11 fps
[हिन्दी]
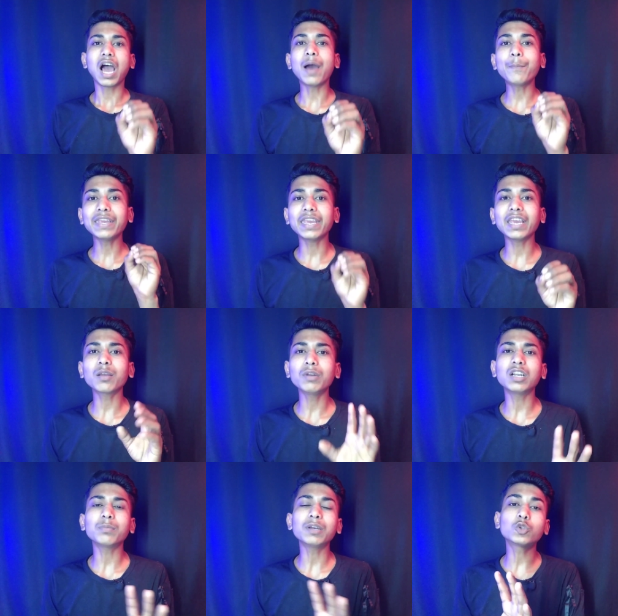आप एक
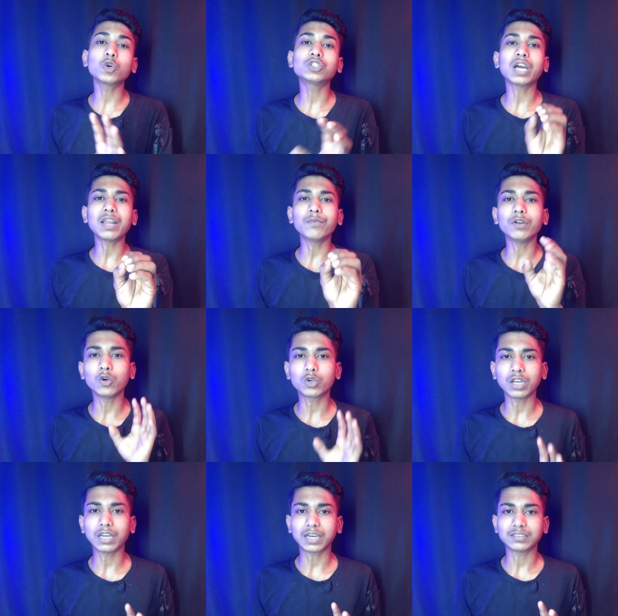मिनट में दो चार वीडियो
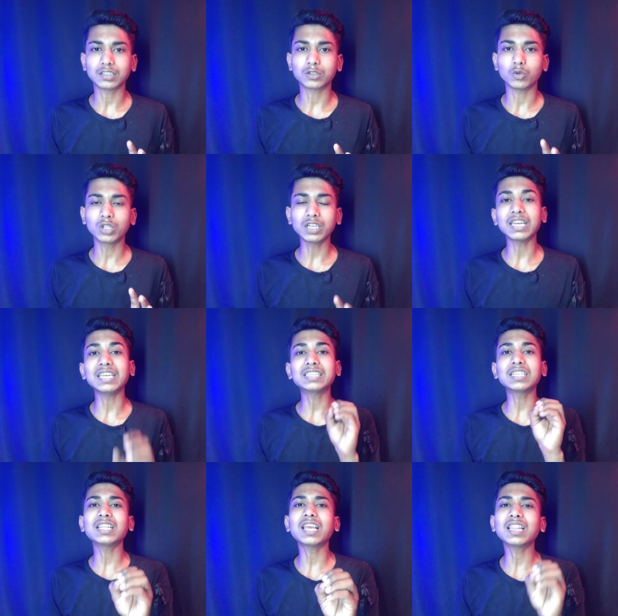क्रिएट कर सकते हो ठीक है
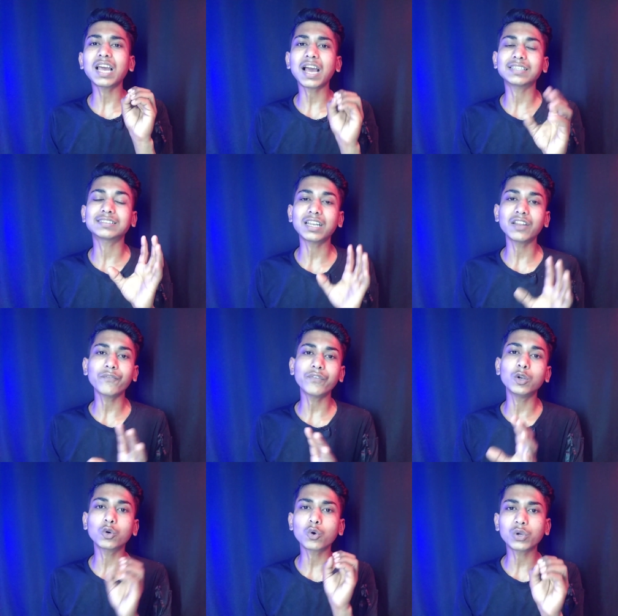इतना ज़्यादा आसान है
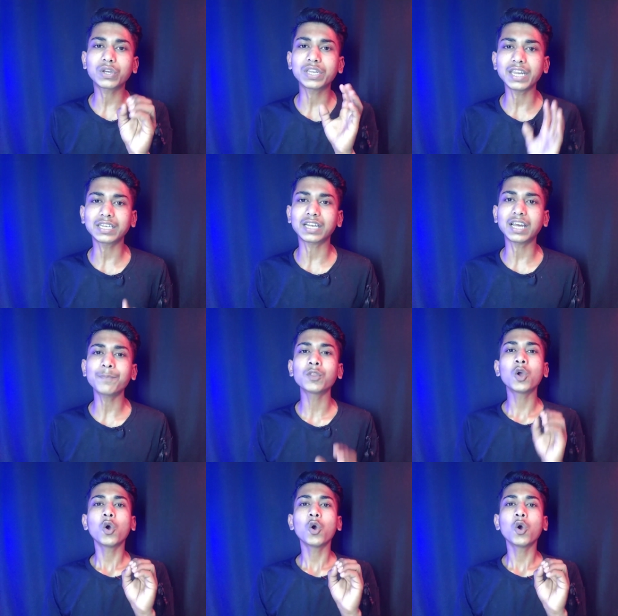वीडियो को क्रिएट करना